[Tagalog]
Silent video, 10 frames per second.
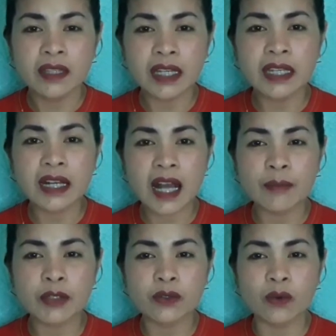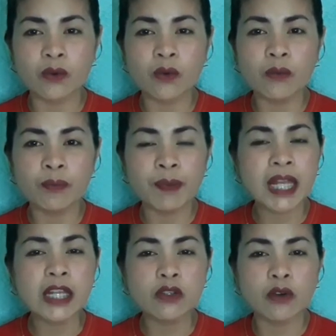na ginagamit nyo, kung
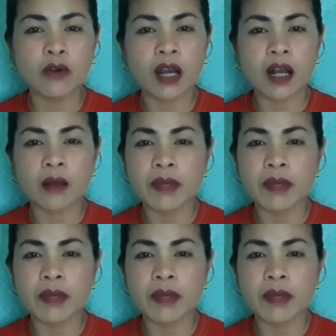feeling nyo uh,